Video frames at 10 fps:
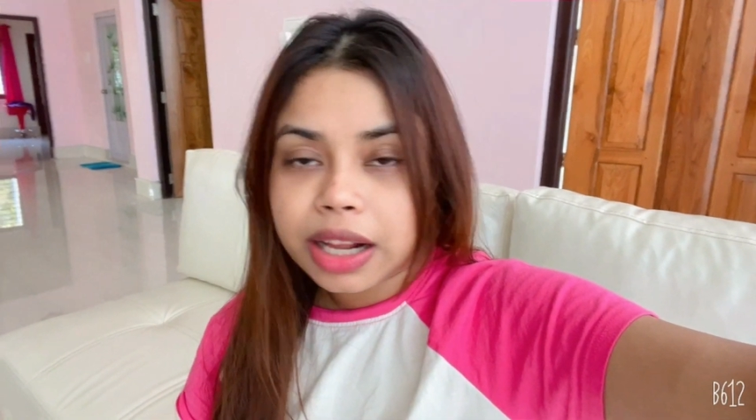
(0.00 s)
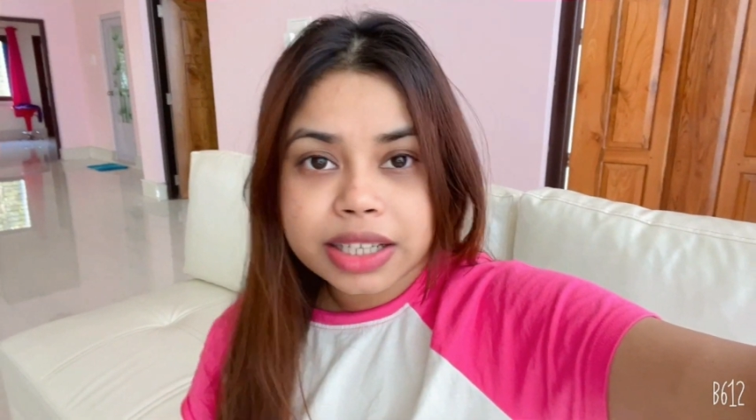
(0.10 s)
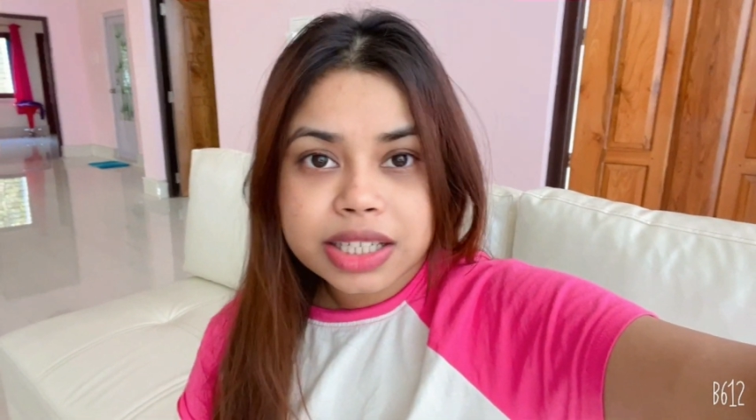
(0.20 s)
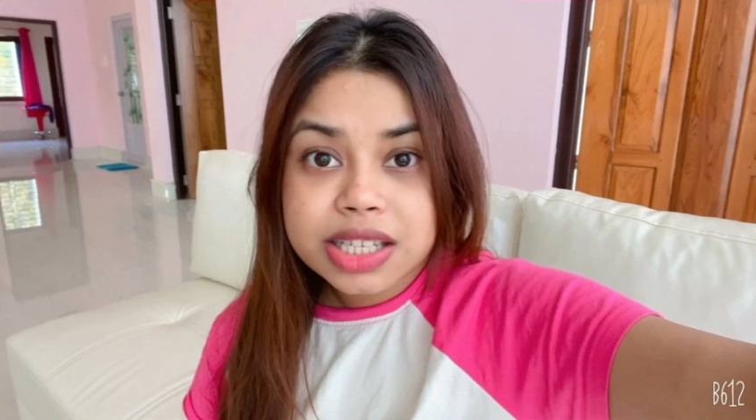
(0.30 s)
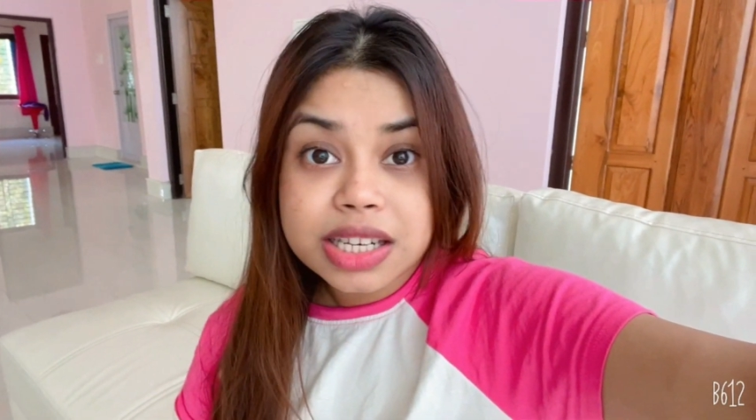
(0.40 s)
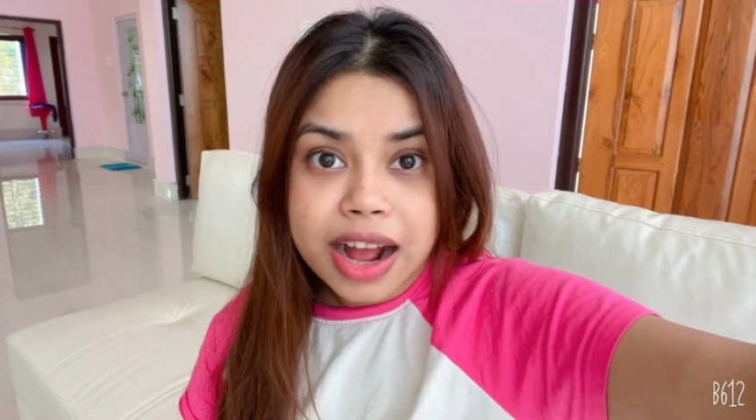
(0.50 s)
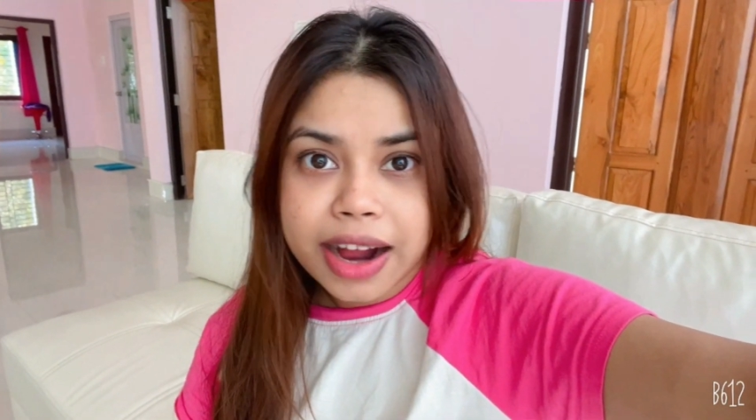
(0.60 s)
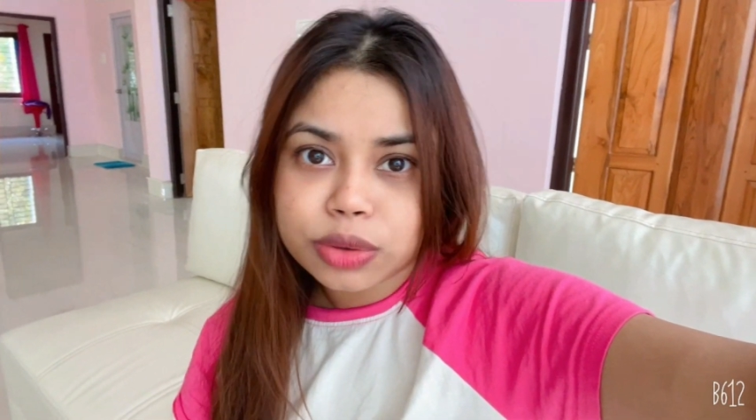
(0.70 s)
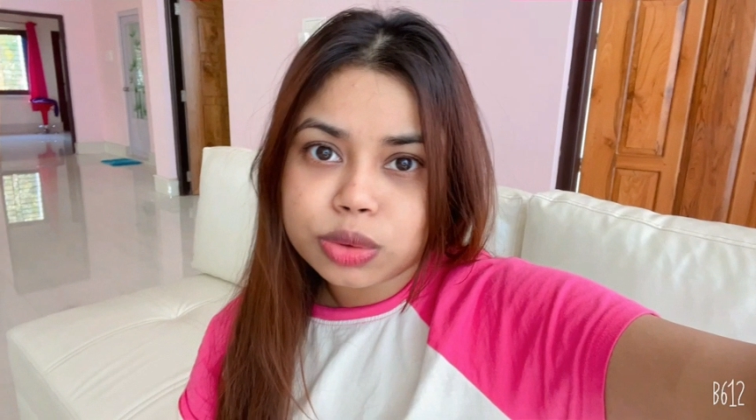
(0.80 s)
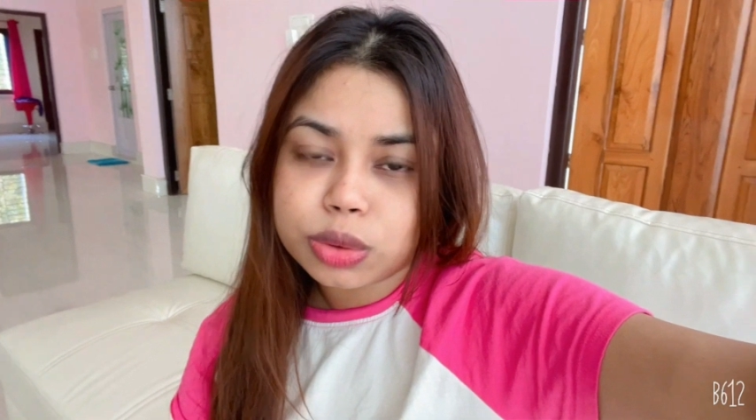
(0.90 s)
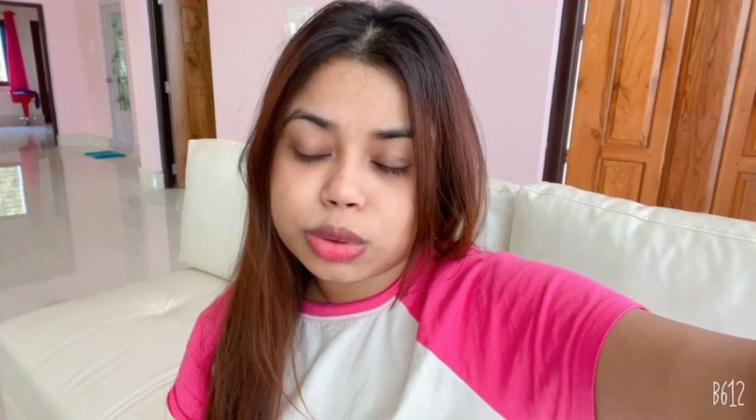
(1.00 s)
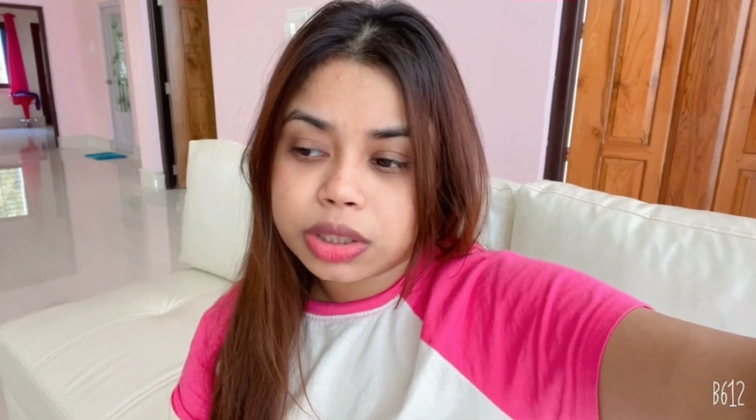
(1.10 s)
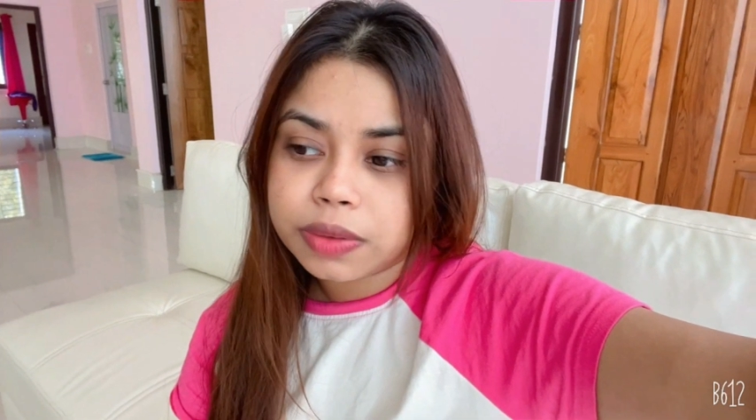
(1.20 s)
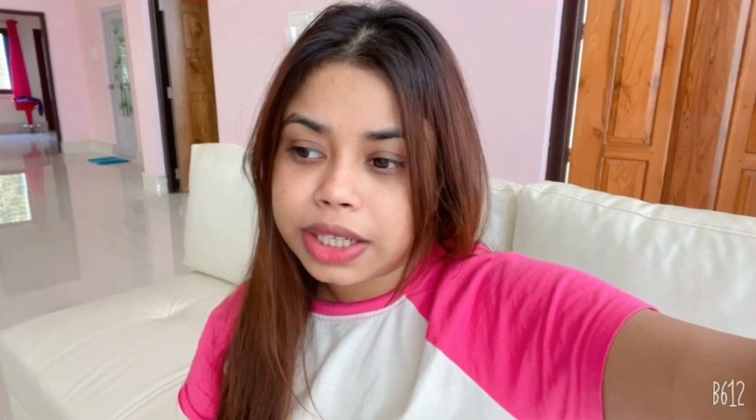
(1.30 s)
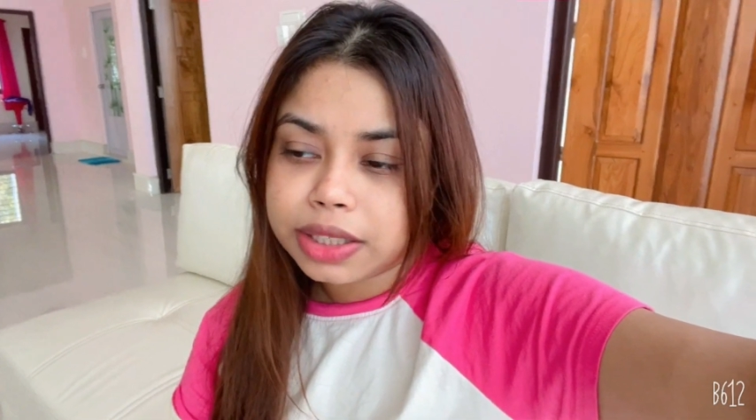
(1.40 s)
কালকে স্নানও
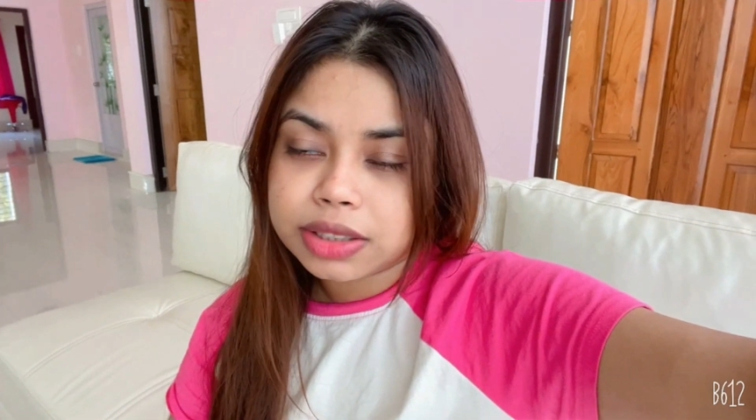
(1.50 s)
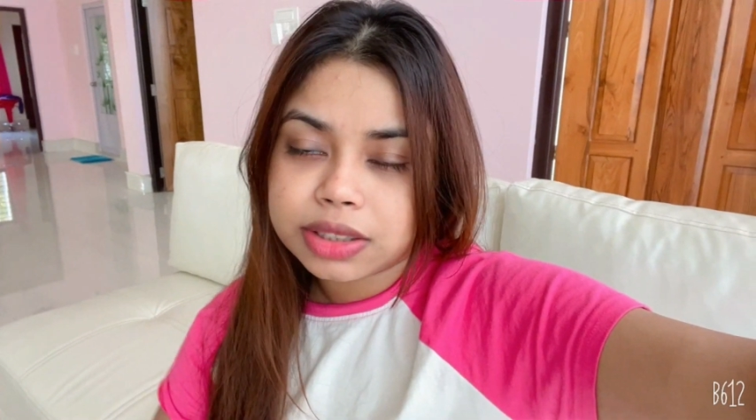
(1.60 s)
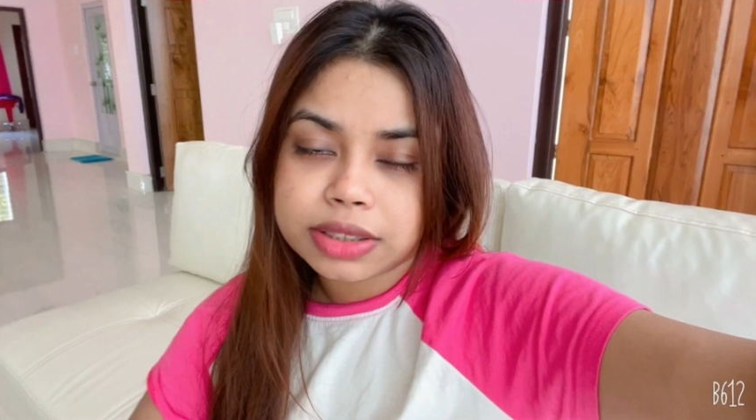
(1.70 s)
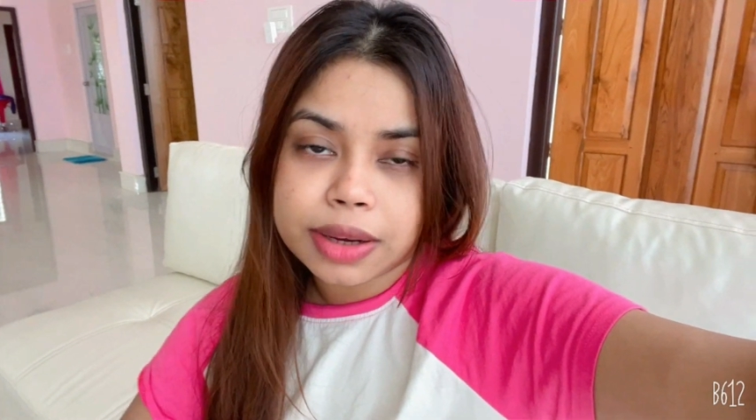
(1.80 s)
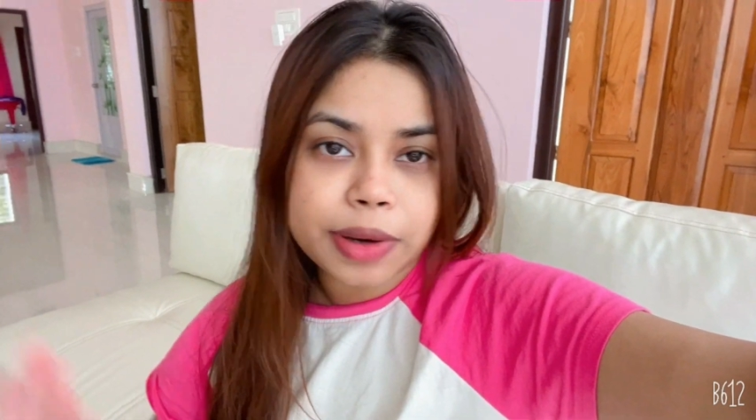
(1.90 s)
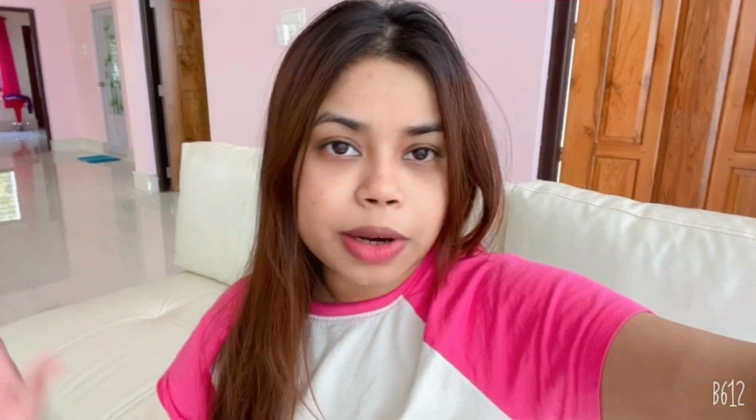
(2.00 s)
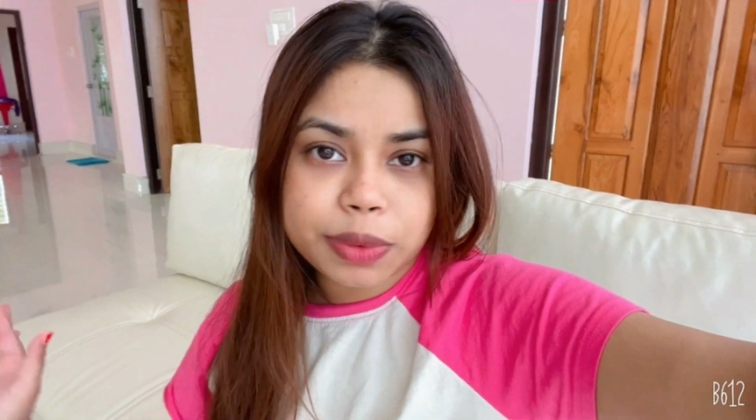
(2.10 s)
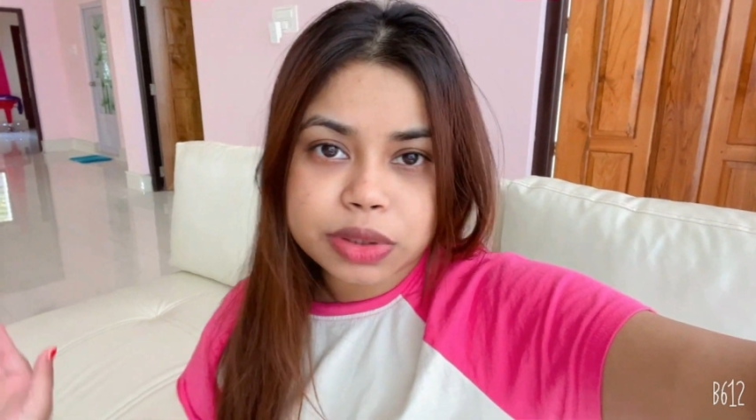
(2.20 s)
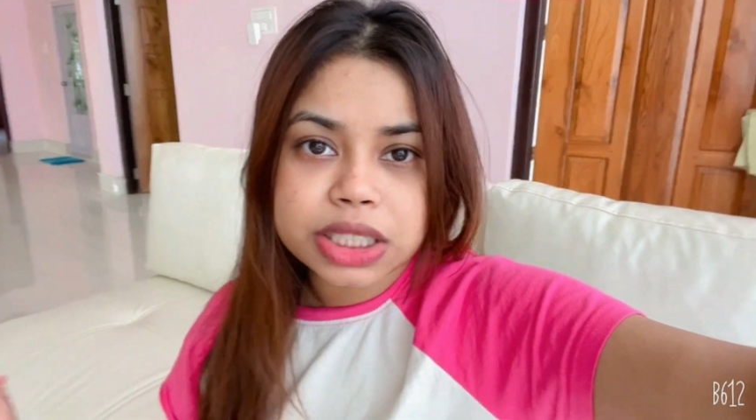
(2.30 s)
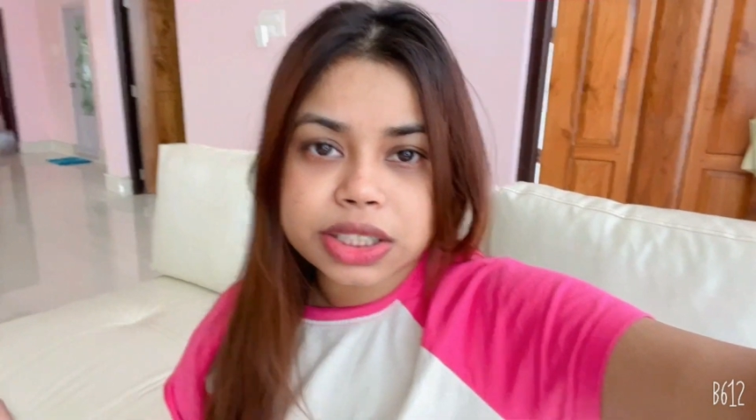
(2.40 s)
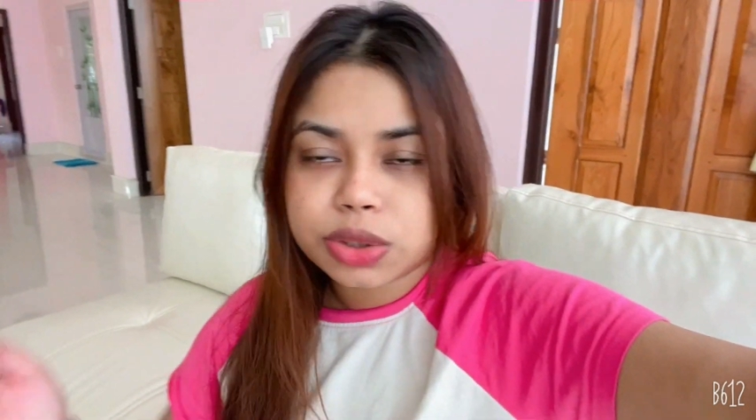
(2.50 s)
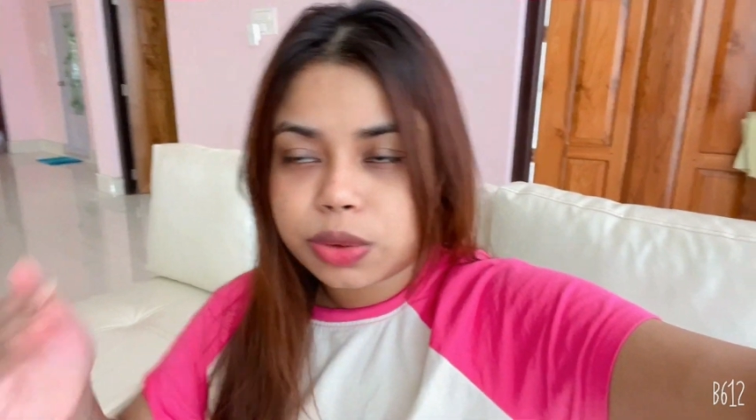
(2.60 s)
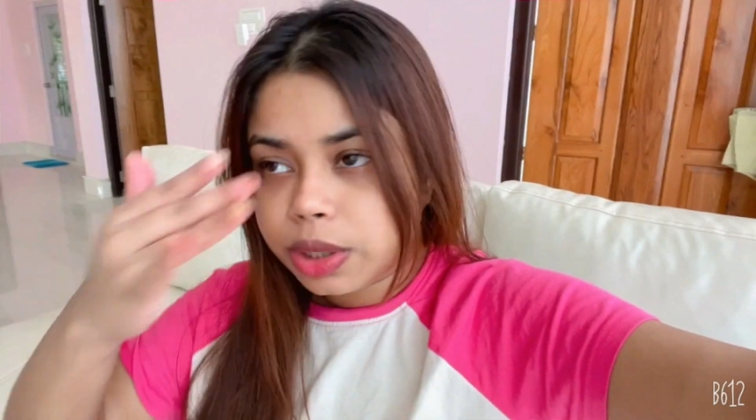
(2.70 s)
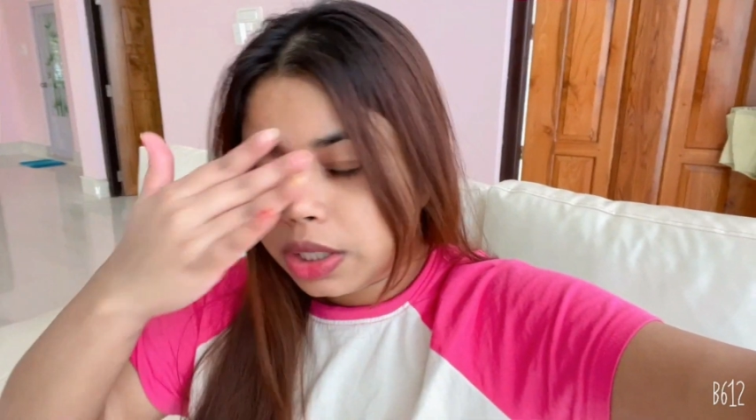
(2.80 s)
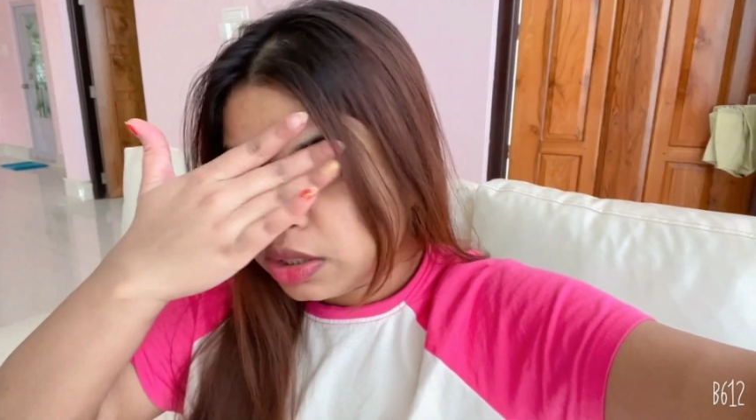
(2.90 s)
করতে পারিনি জাস্ট জামা কাপড় চেঞ্জ
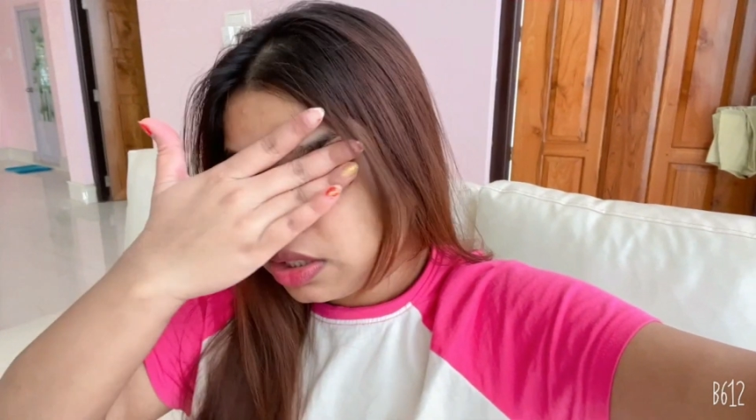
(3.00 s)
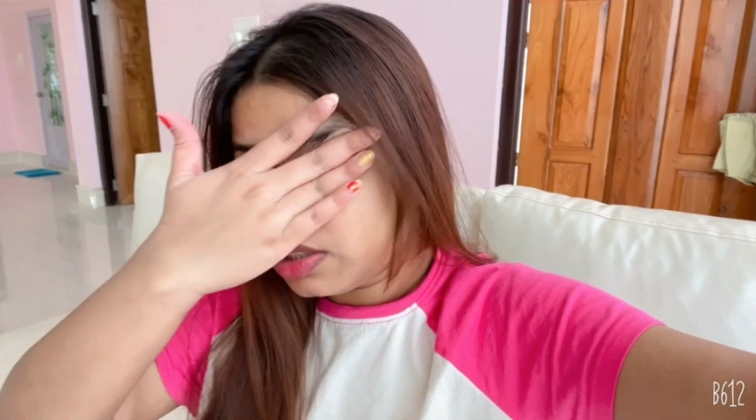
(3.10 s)
করে নিয়েছি